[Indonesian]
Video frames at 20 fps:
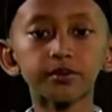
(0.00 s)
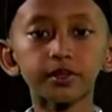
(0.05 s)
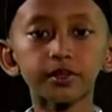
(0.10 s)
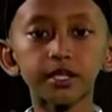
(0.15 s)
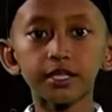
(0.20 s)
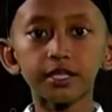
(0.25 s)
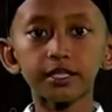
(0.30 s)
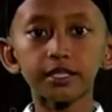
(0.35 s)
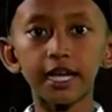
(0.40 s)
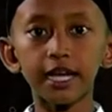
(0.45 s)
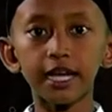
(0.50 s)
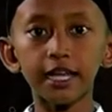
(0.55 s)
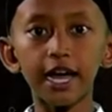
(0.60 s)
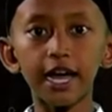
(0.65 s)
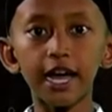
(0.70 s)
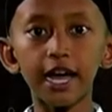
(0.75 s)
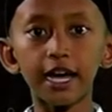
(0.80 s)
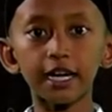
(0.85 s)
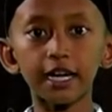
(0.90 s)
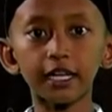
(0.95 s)
Saya
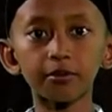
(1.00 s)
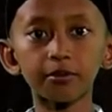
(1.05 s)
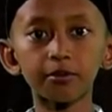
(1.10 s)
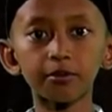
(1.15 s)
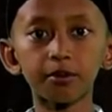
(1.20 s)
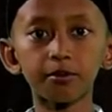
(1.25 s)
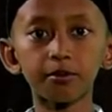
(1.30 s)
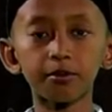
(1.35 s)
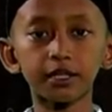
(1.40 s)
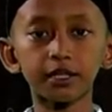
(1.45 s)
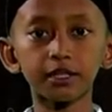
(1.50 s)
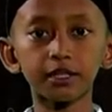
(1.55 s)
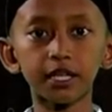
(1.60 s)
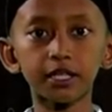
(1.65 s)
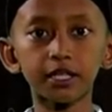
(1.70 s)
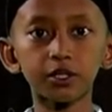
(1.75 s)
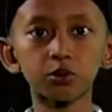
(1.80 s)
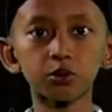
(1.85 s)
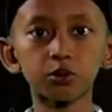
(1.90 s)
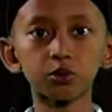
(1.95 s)
akan membaca
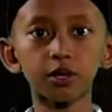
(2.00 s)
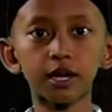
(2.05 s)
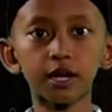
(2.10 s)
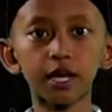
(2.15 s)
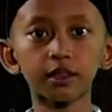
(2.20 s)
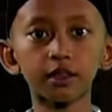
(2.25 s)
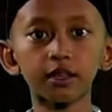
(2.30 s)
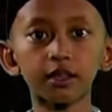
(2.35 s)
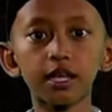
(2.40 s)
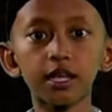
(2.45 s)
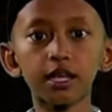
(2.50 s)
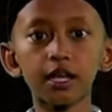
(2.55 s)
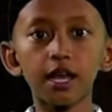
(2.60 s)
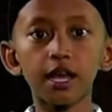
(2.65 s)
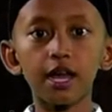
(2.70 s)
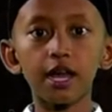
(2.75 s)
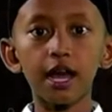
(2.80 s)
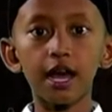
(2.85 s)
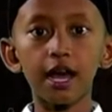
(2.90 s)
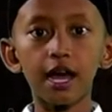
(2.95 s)
surat
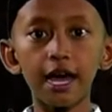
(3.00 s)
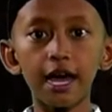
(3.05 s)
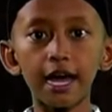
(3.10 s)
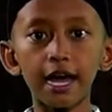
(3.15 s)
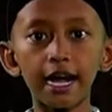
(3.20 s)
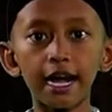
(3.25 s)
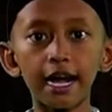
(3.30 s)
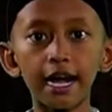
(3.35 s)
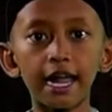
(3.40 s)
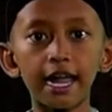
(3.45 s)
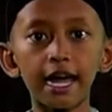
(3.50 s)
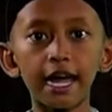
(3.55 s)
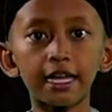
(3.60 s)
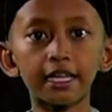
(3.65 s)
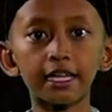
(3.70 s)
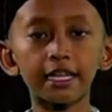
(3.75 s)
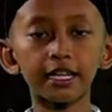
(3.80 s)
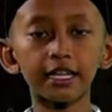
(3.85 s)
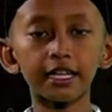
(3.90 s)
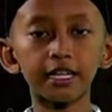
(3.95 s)
Al-Lail.
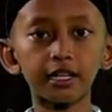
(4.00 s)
